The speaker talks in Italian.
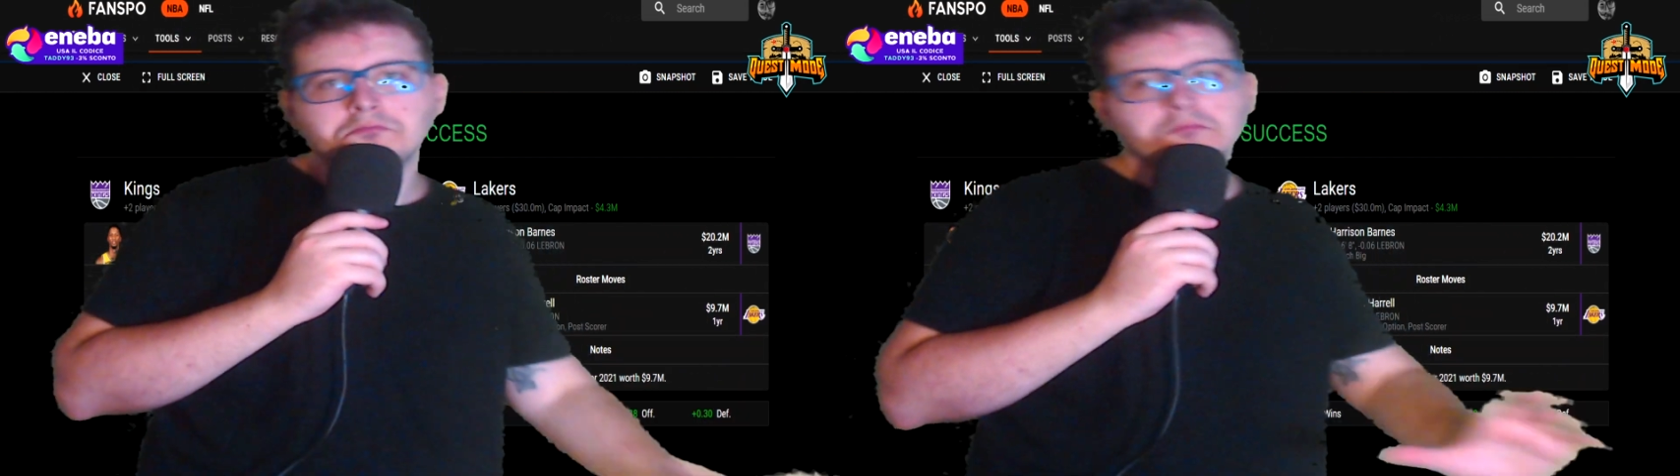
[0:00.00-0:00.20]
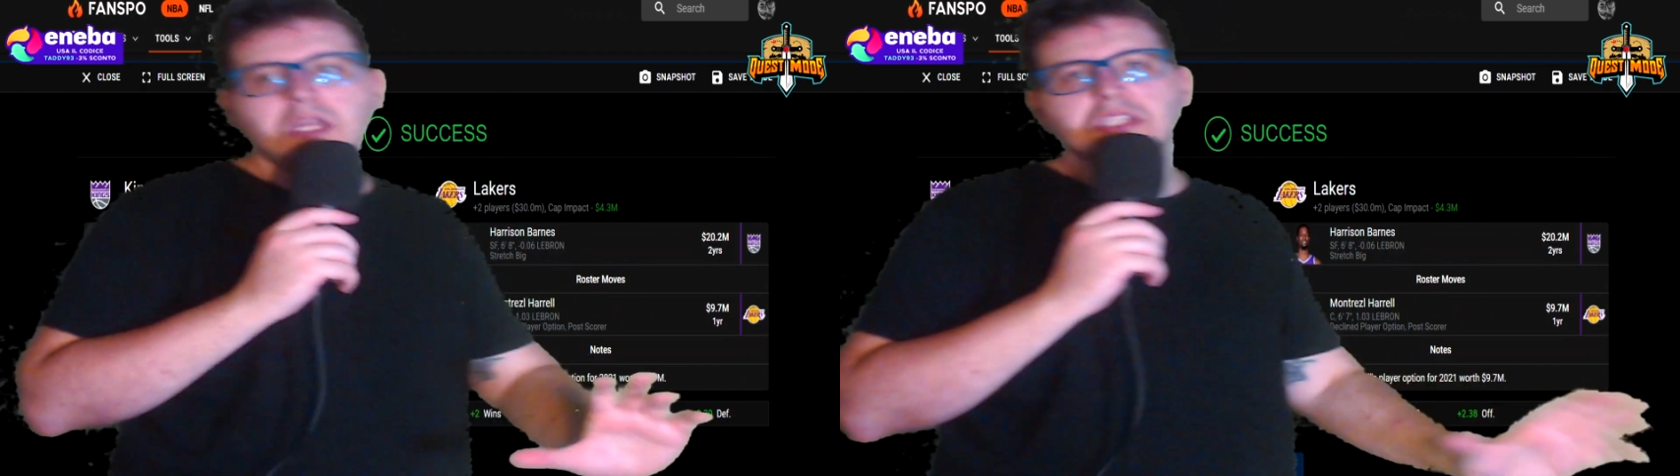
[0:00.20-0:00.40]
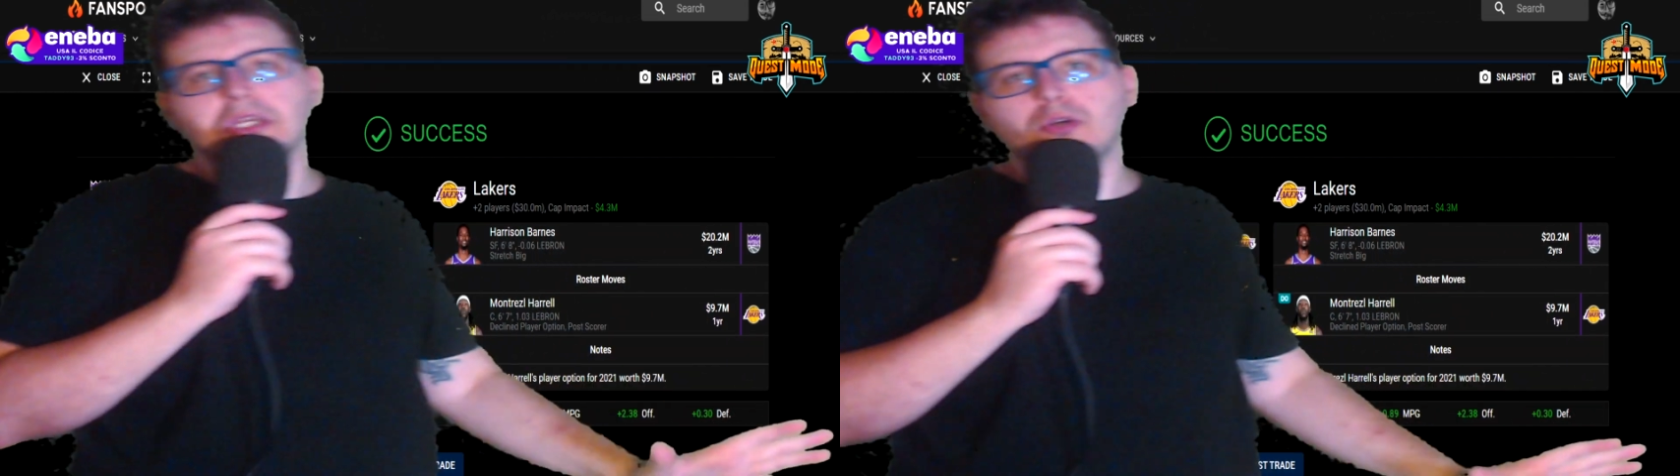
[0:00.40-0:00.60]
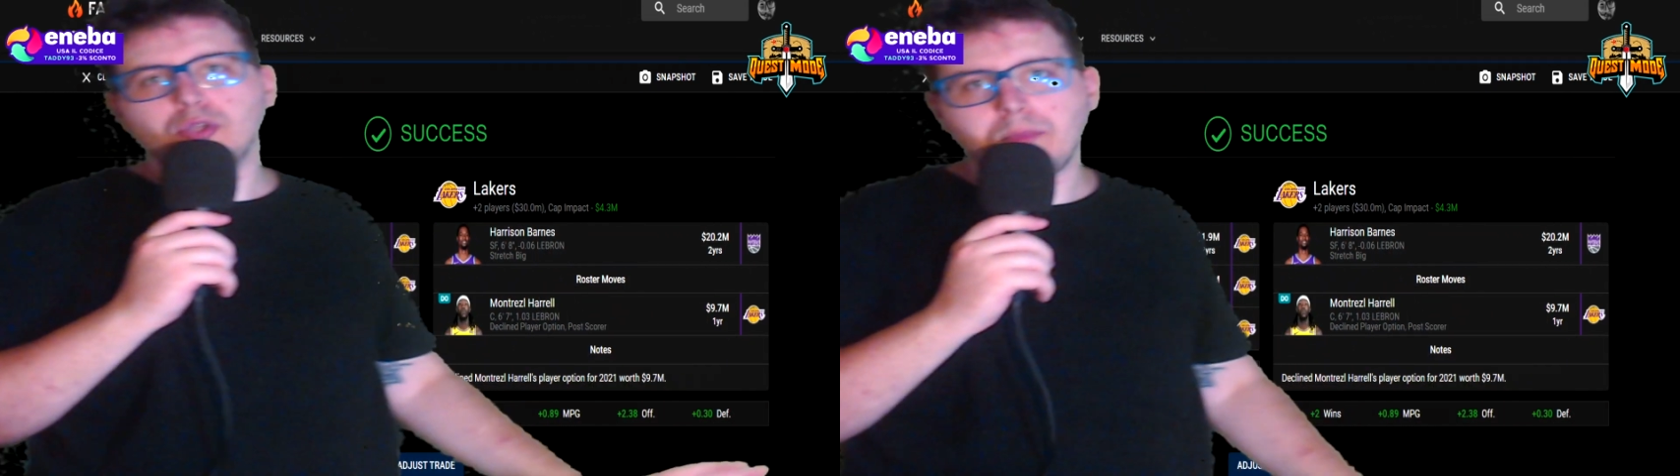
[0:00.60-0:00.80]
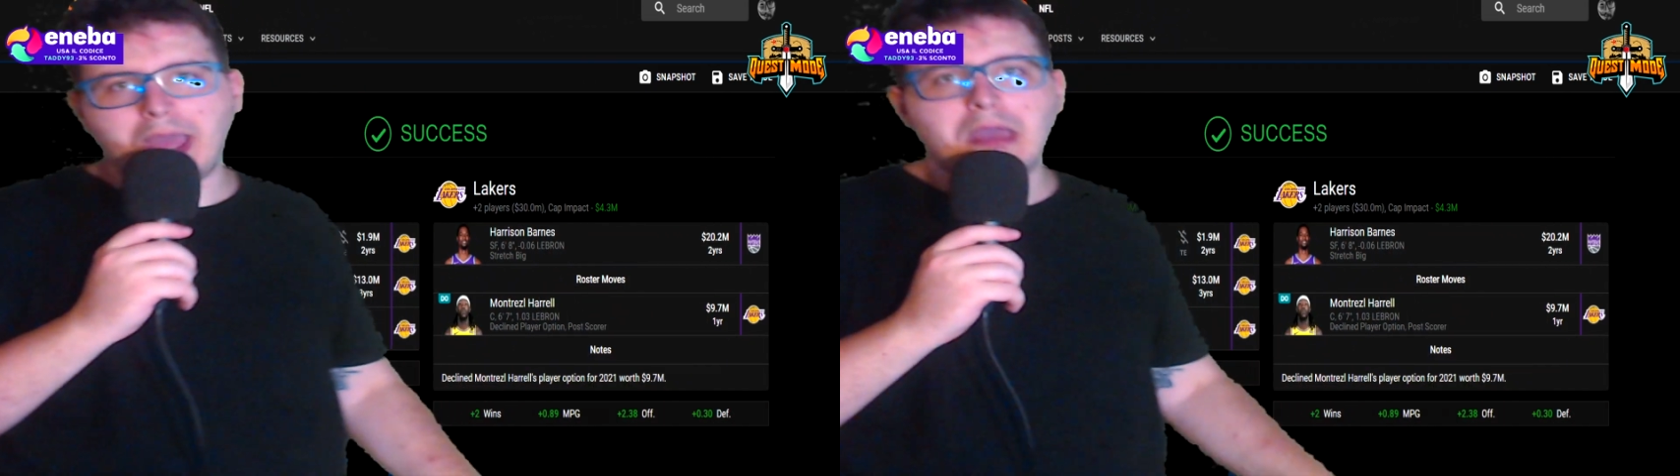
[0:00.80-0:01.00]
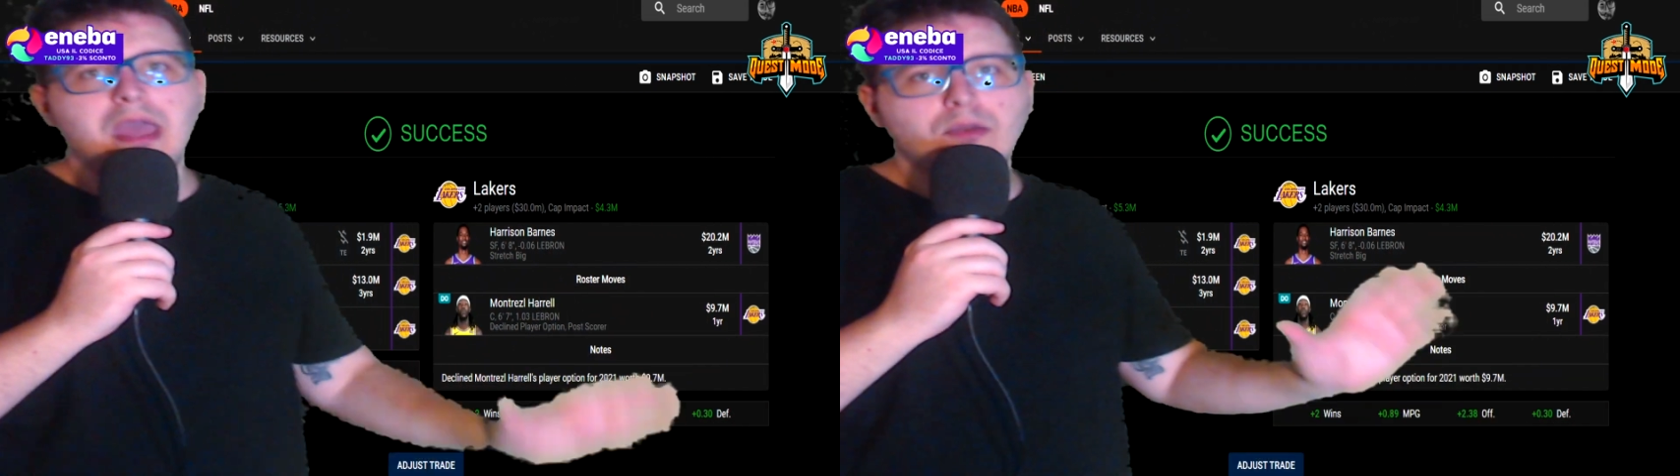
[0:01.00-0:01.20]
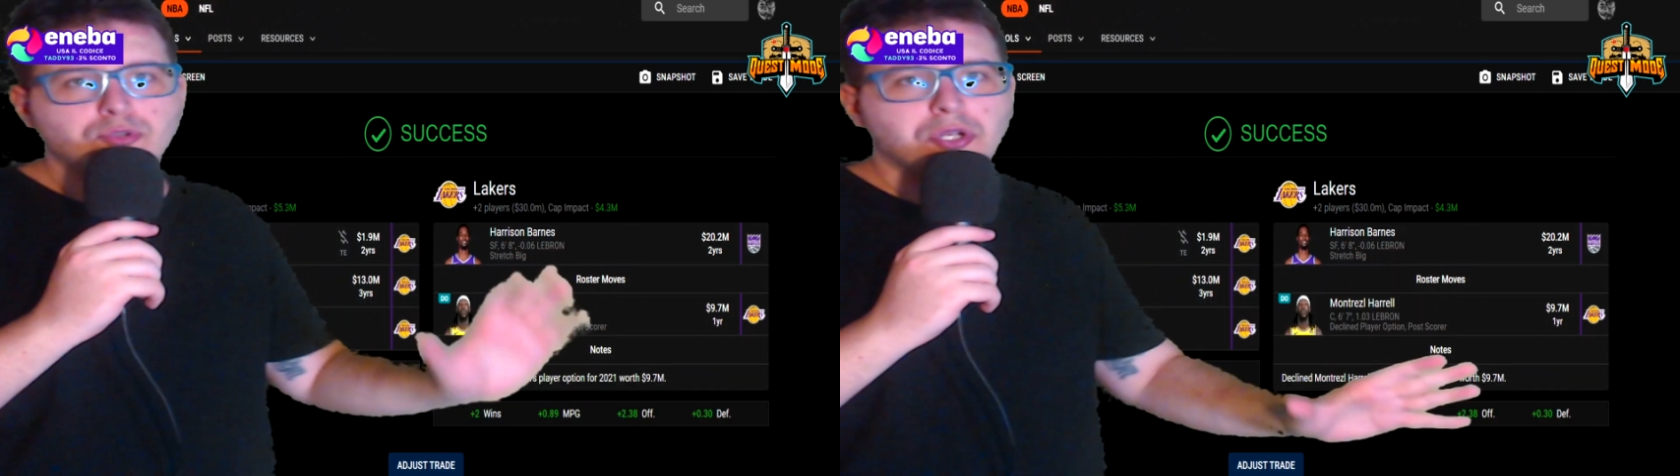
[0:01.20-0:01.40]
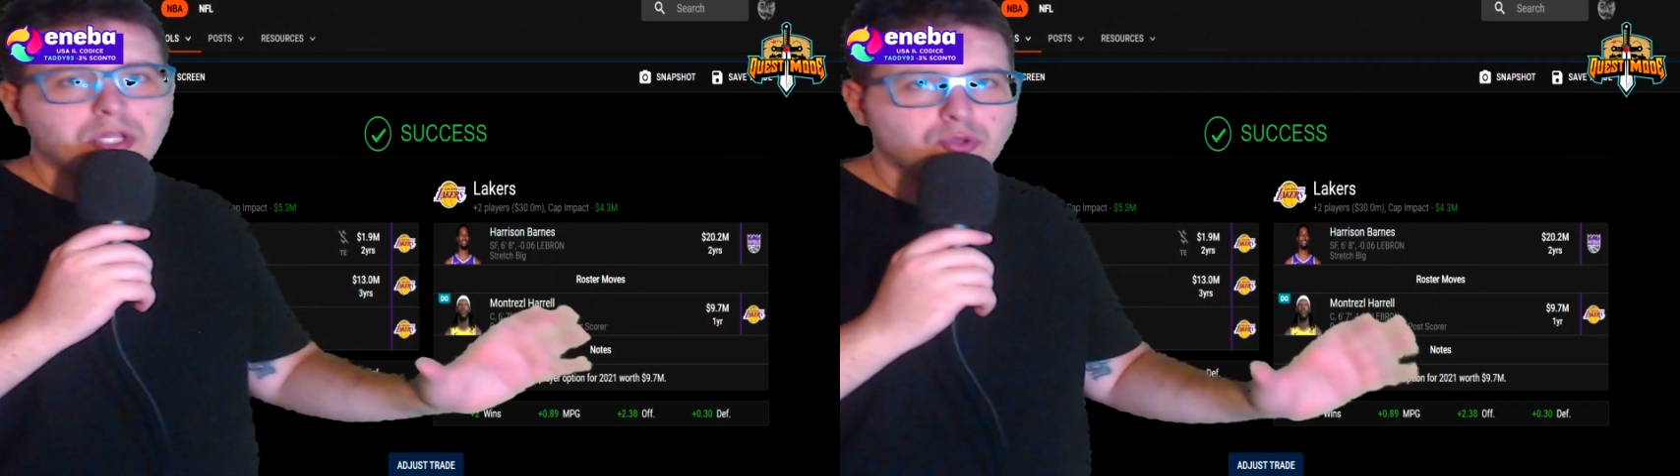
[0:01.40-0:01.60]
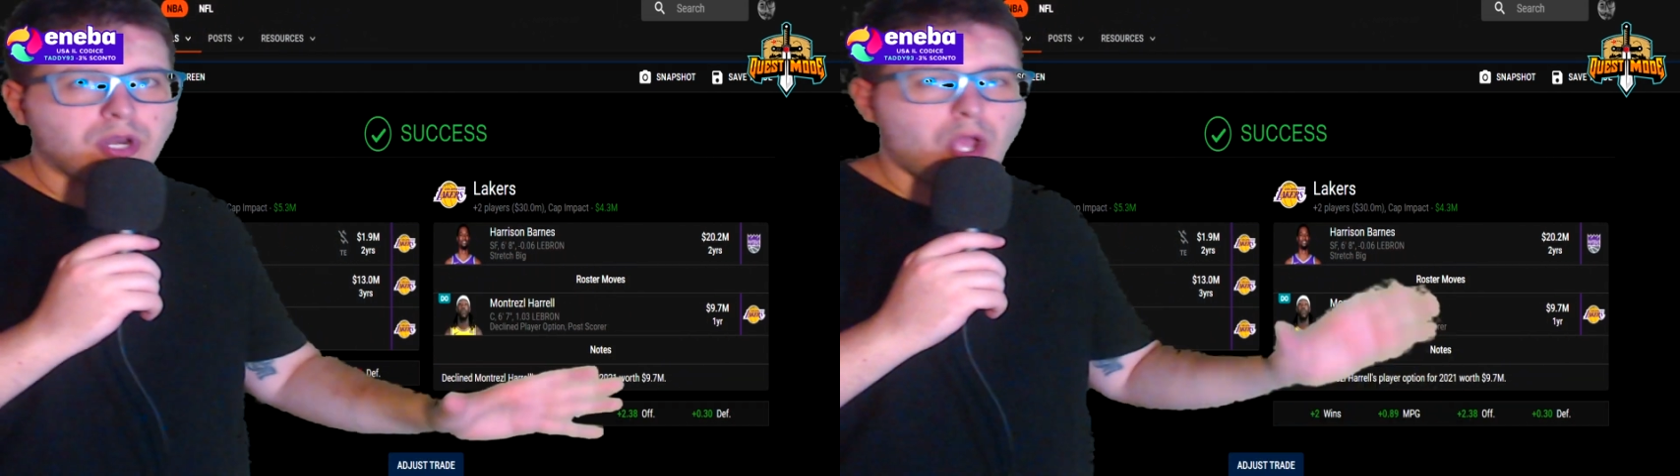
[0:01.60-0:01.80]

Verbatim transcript: che secondo me è un giocatore